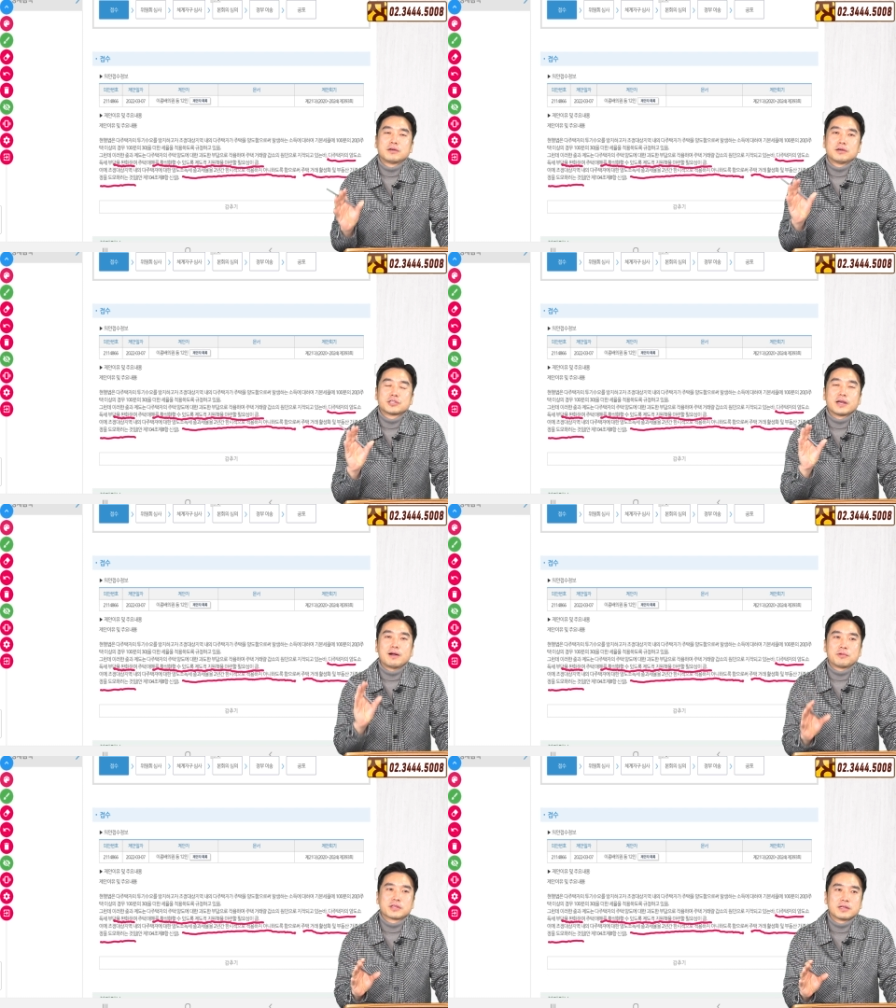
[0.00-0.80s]
어, 제가
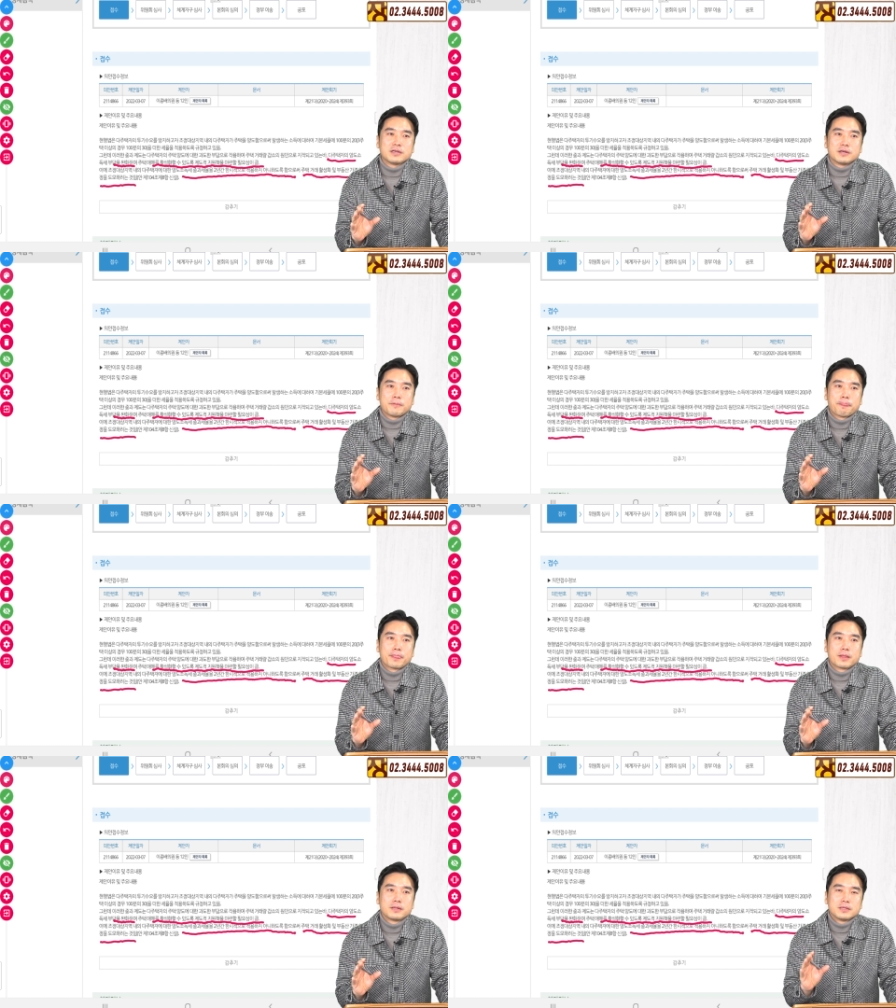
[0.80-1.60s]
볼 때는
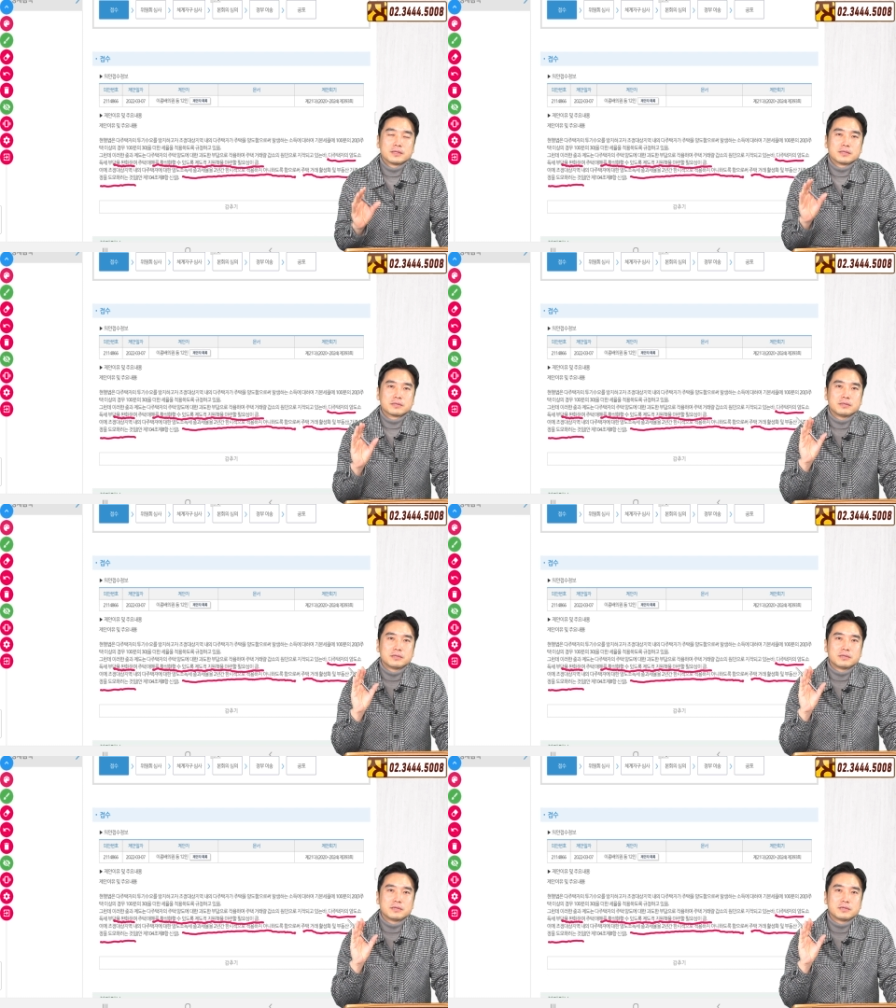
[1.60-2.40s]

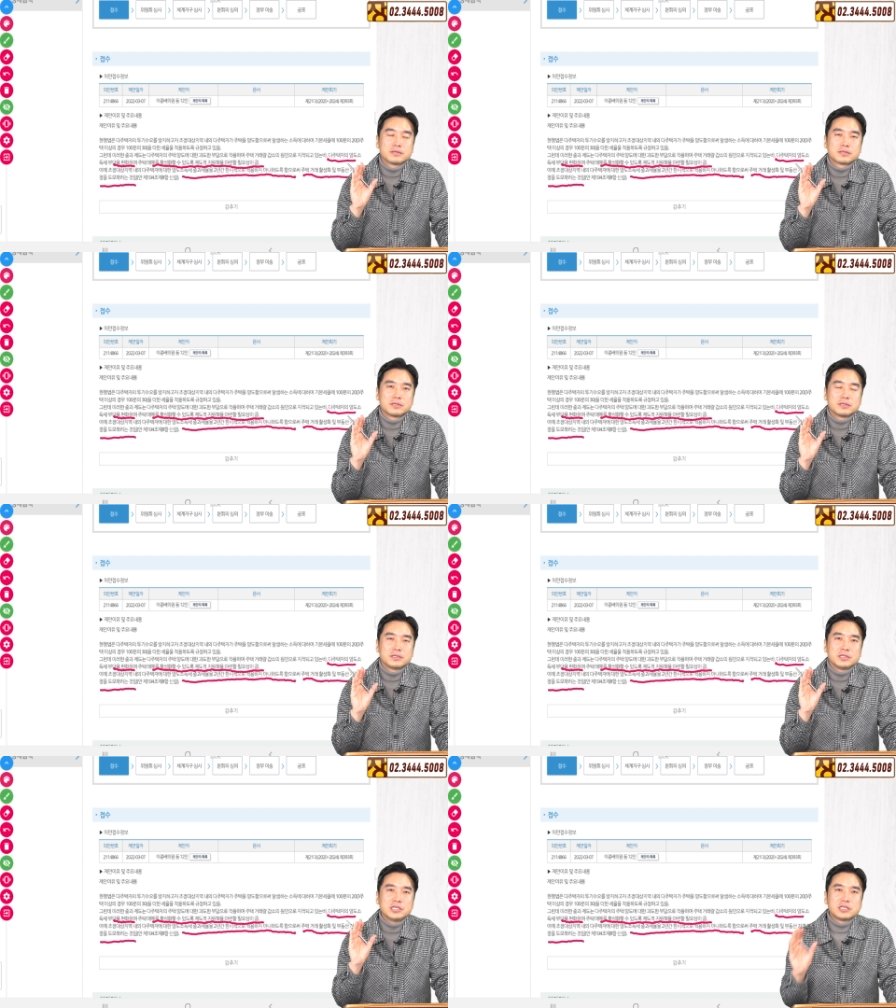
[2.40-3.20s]
그
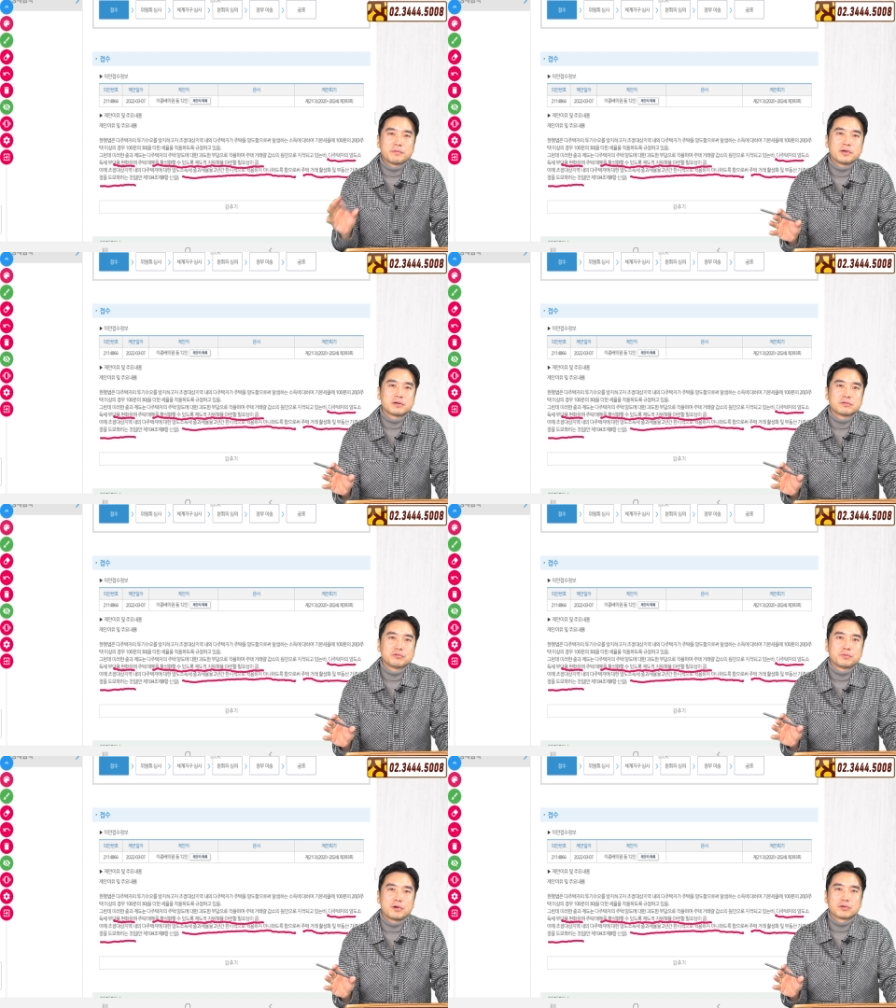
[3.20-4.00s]
이재명
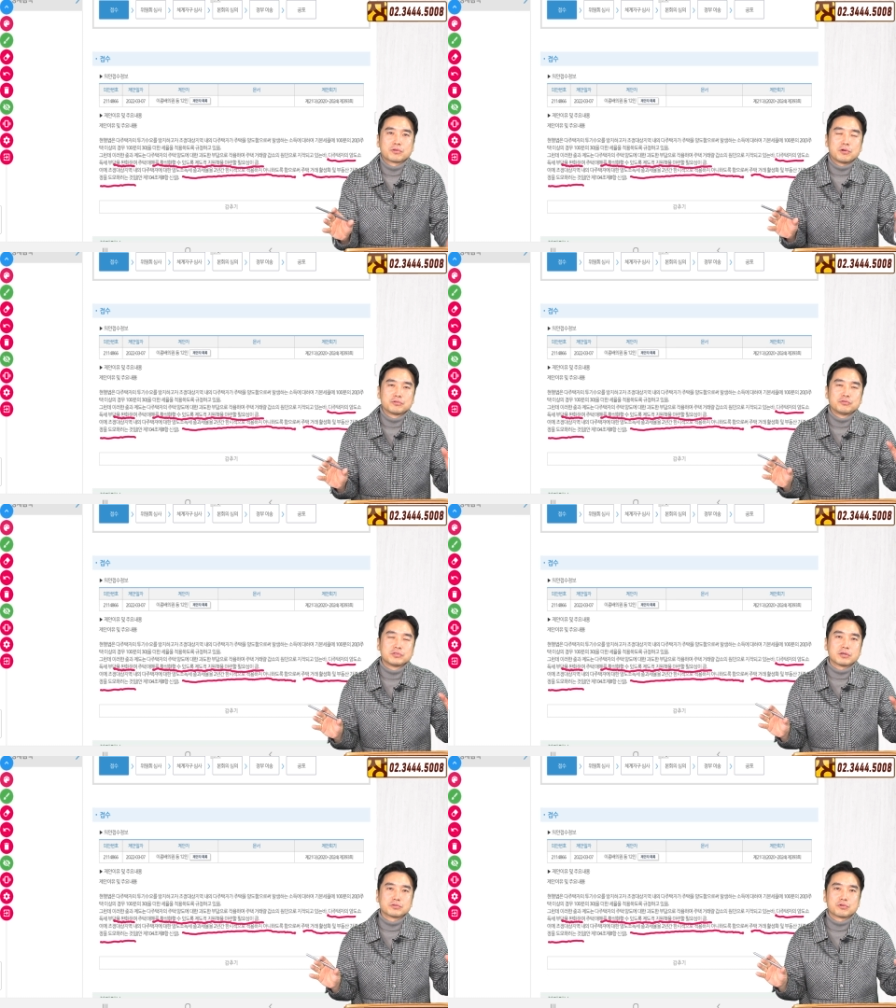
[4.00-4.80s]
후보 또
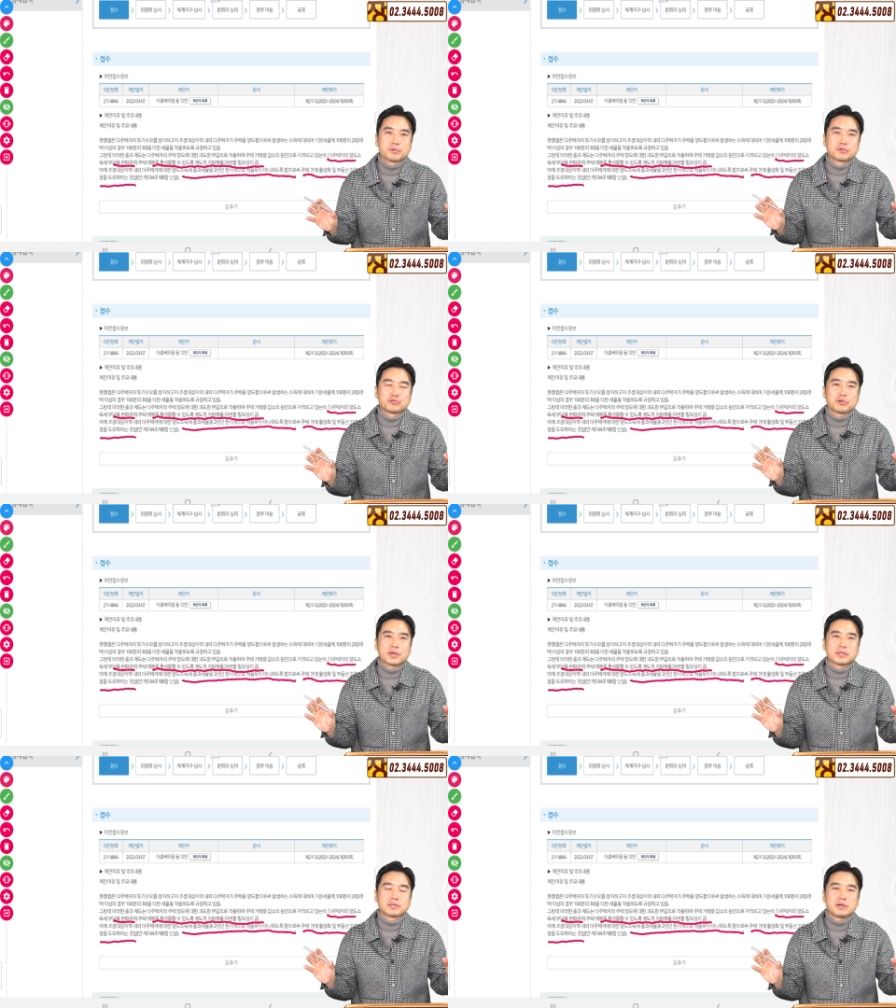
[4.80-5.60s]
윤석열 후보
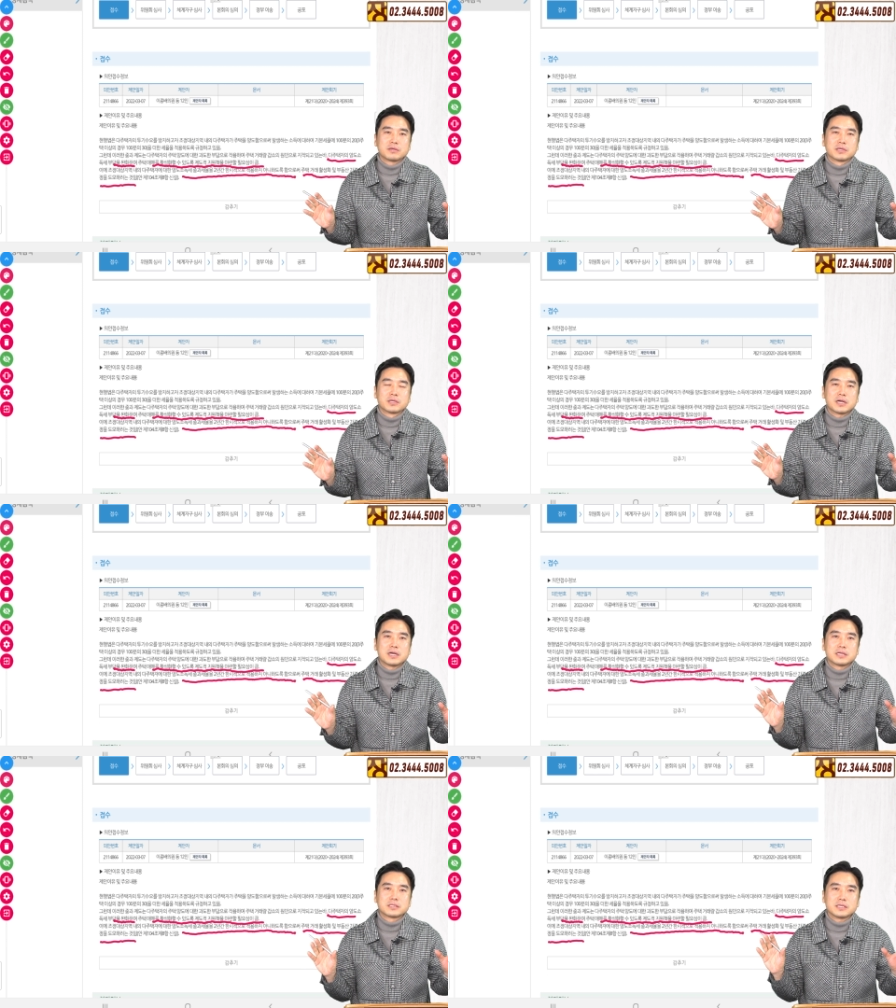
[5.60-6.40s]
그쪽에서 여러
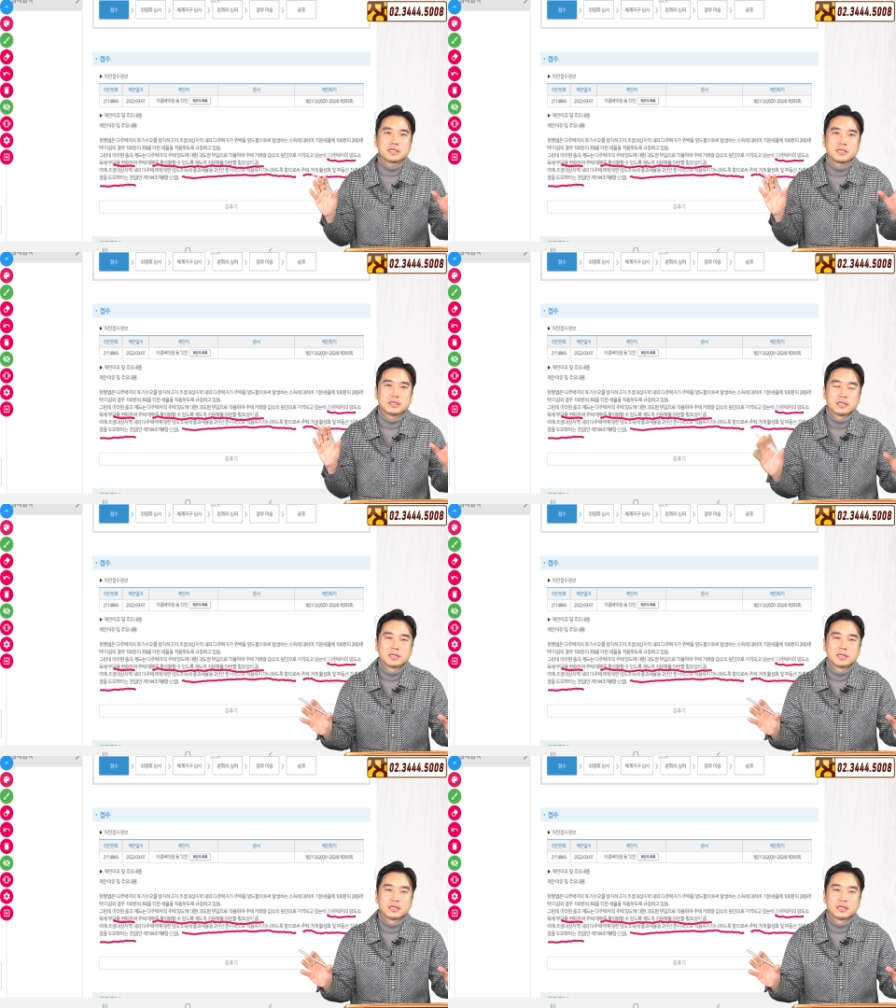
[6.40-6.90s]
가지